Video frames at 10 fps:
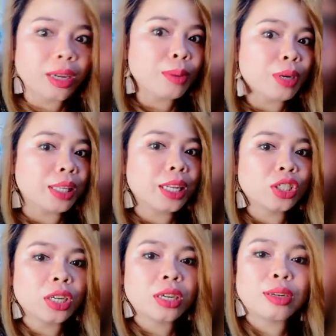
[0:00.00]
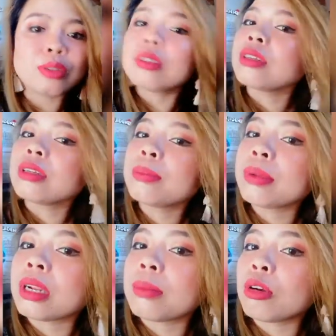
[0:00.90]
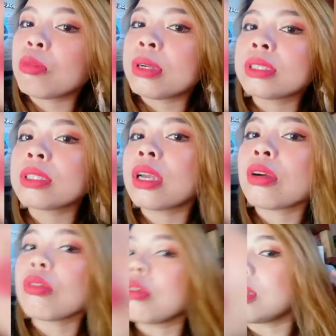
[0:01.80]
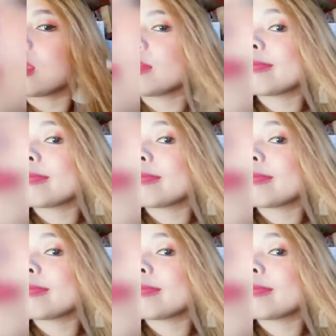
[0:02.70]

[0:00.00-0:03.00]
Kimani na siya karon para maguban sa ako ah.